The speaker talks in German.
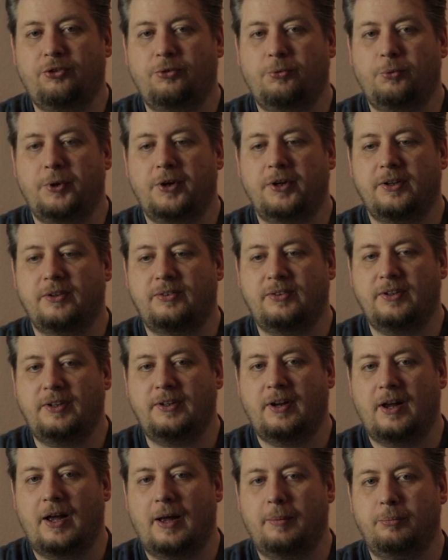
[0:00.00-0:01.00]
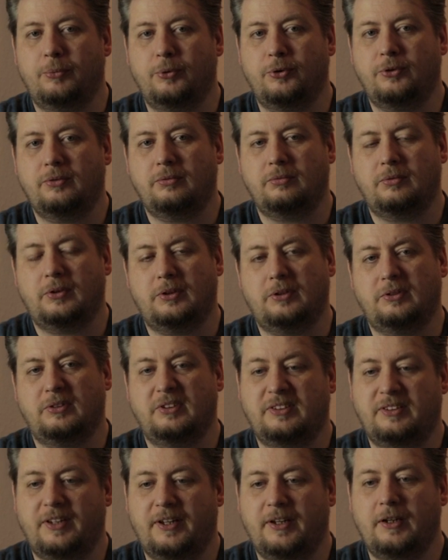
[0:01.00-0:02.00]
vorher gesehen haben müssen, weil
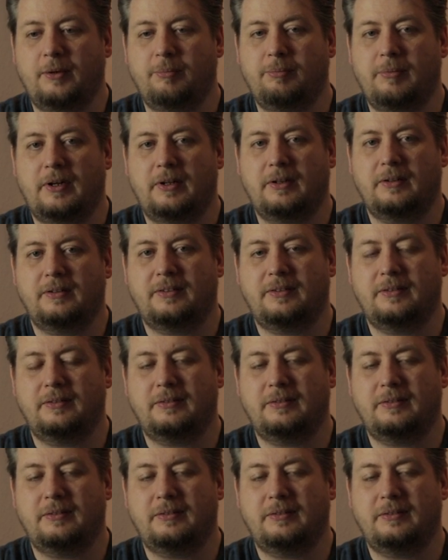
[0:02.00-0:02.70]
ich denke mal,